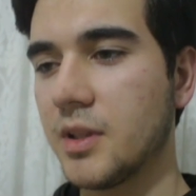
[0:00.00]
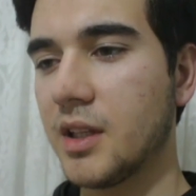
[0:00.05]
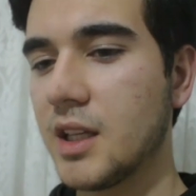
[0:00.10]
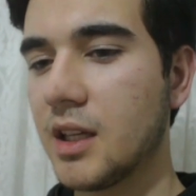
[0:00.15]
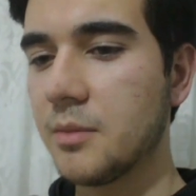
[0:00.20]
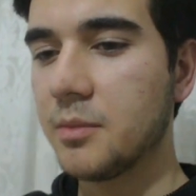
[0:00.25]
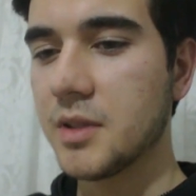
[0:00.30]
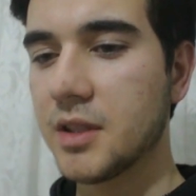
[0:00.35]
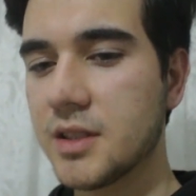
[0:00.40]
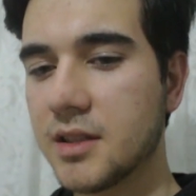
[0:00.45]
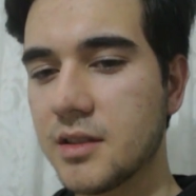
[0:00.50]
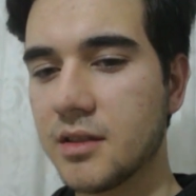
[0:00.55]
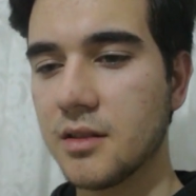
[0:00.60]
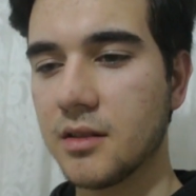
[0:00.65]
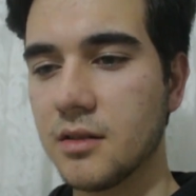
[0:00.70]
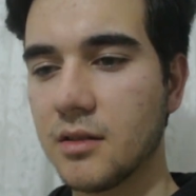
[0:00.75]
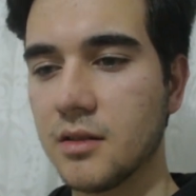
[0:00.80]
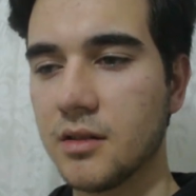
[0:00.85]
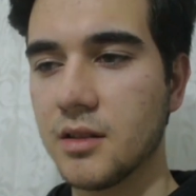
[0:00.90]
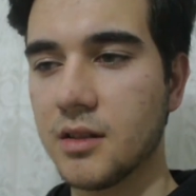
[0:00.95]
GMX
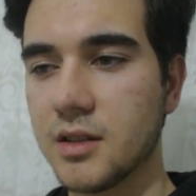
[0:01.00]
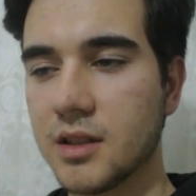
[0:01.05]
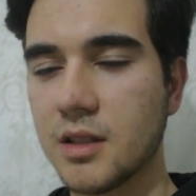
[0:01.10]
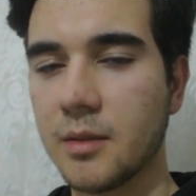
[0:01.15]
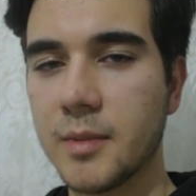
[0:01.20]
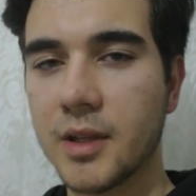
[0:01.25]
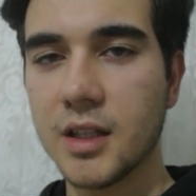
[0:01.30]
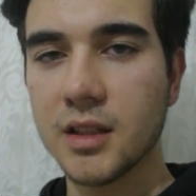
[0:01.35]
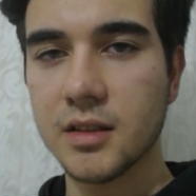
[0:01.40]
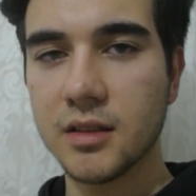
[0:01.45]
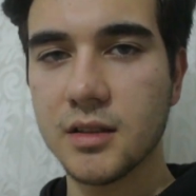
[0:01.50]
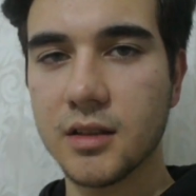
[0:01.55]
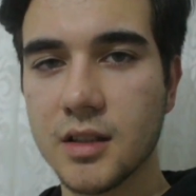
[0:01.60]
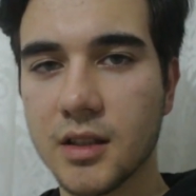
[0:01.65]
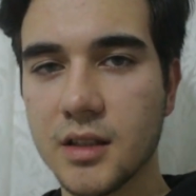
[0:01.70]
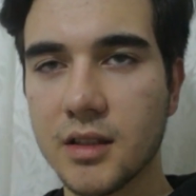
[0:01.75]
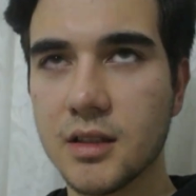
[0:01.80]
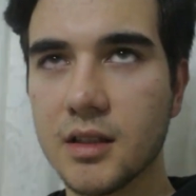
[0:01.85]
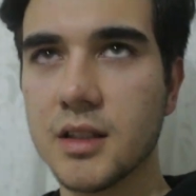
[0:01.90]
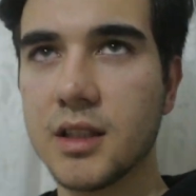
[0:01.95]

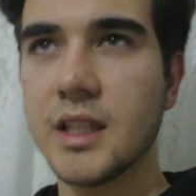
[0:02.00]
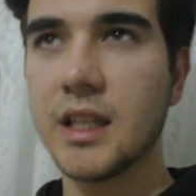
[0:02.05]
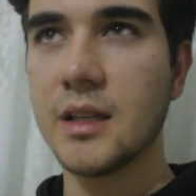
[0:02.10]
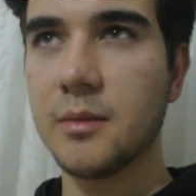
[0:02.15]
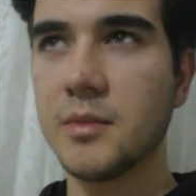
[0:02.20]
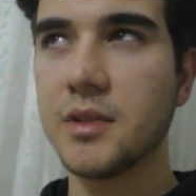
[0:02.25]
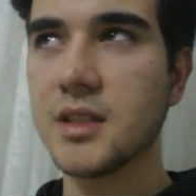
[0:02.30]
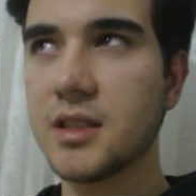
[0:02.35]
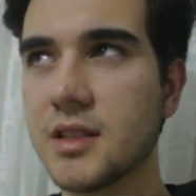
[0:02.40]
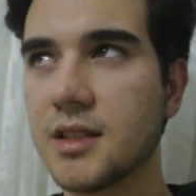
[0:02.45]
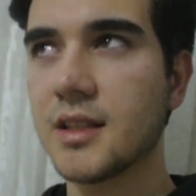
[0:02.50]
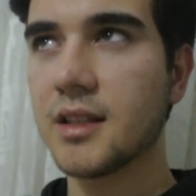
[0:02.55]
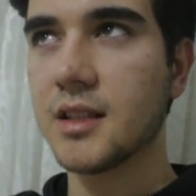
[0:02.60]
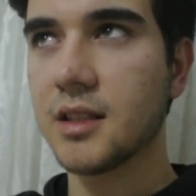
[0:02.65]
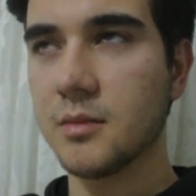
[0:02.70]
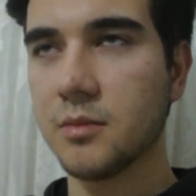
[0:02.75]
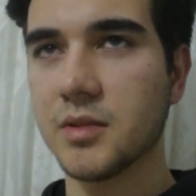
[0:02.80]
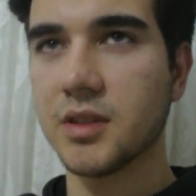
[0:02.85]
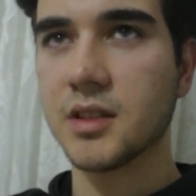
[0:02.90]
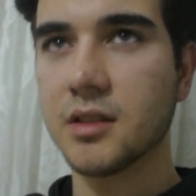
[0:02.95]
zamanında GMX'e
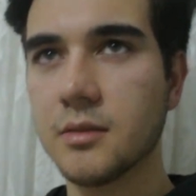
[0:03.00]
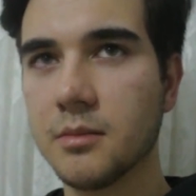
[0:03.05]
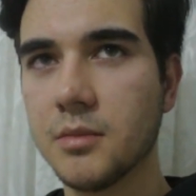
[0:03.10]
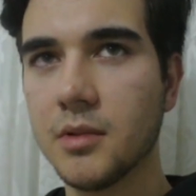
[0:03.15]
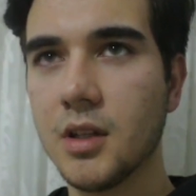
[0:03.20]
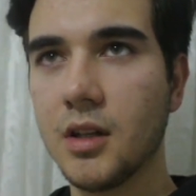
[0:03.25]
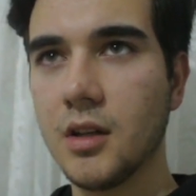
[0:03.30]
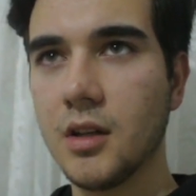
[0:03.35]
gitmiştim.